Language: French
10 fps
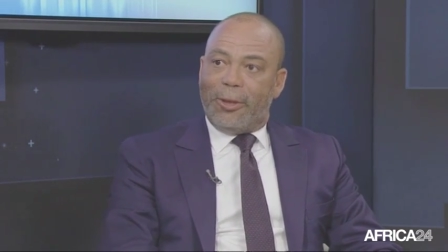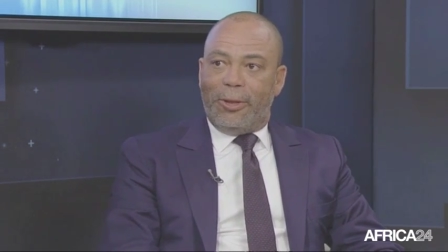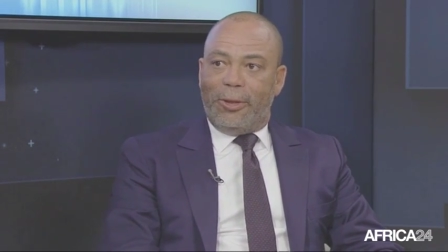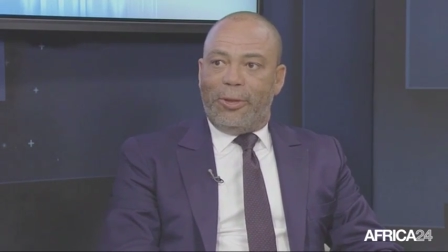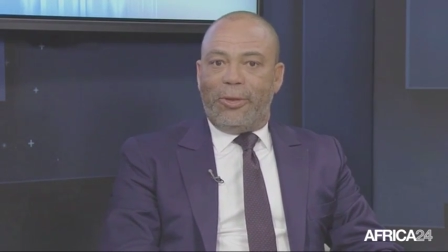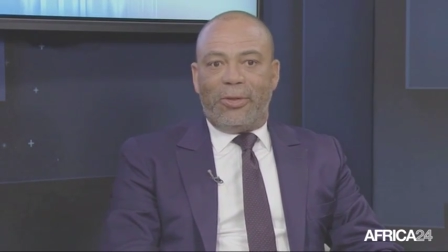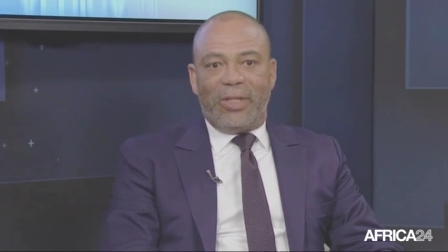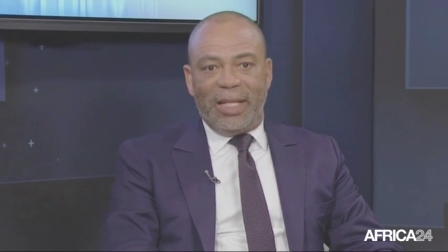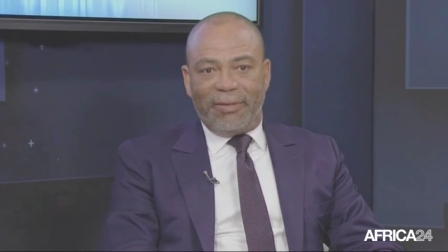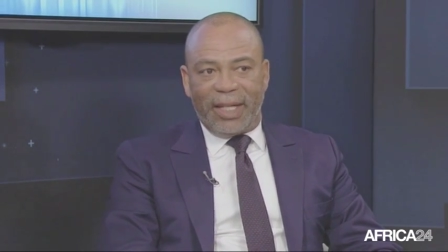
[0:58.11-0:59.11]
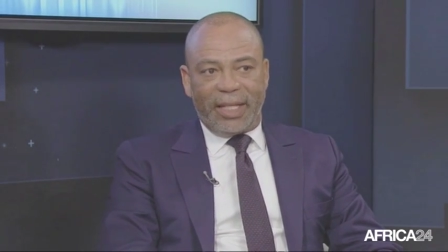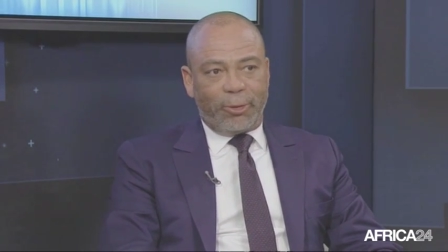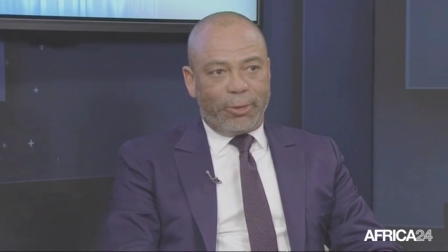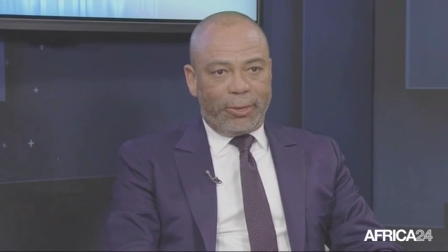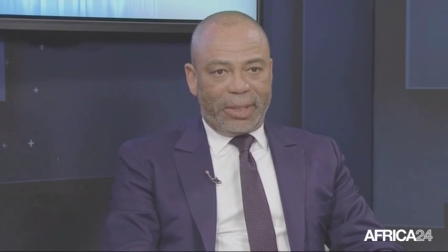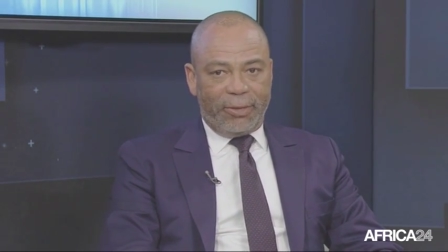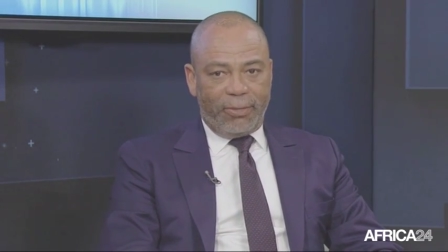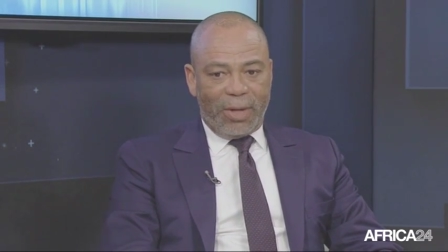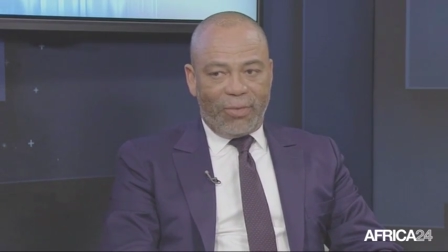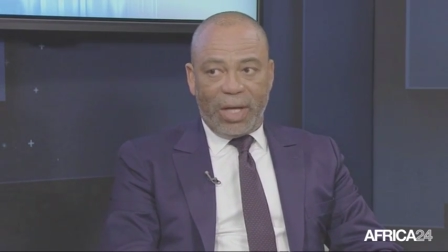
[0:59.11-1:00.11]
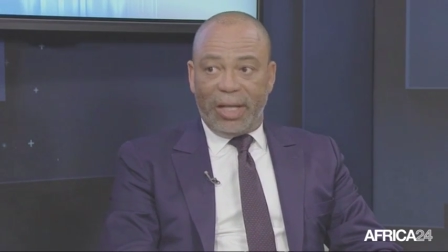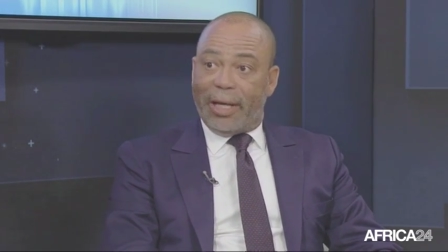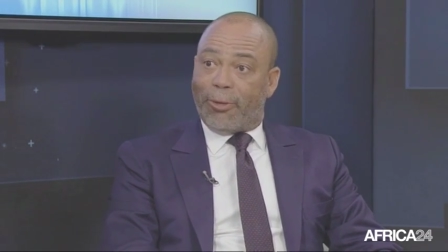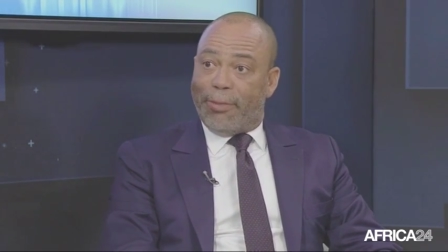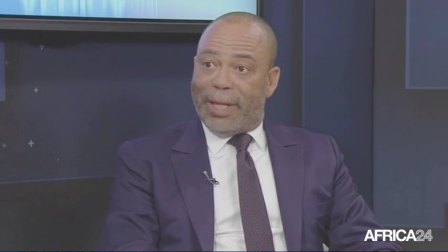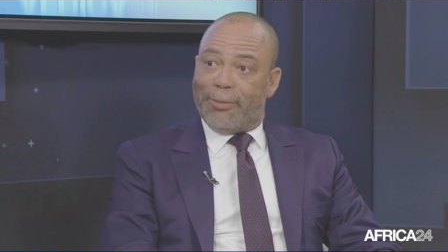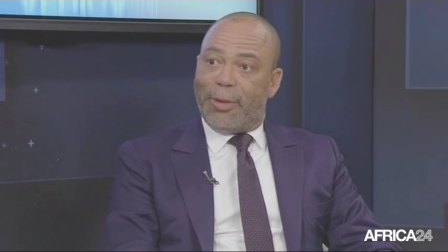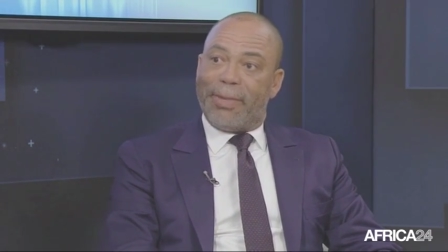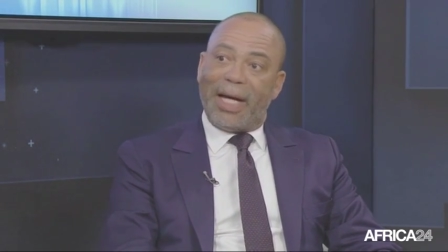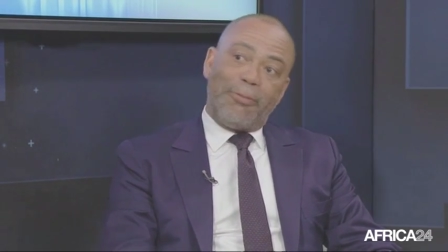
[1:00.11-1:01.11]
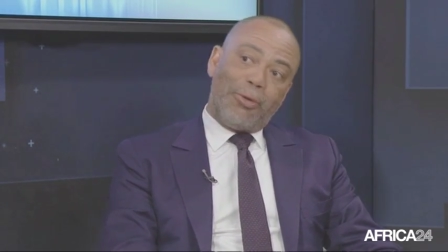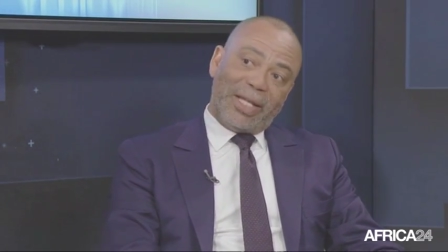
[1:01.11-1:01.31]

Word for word: Euh, il est vrai qu'il faut avoir un accompagnement par rapport à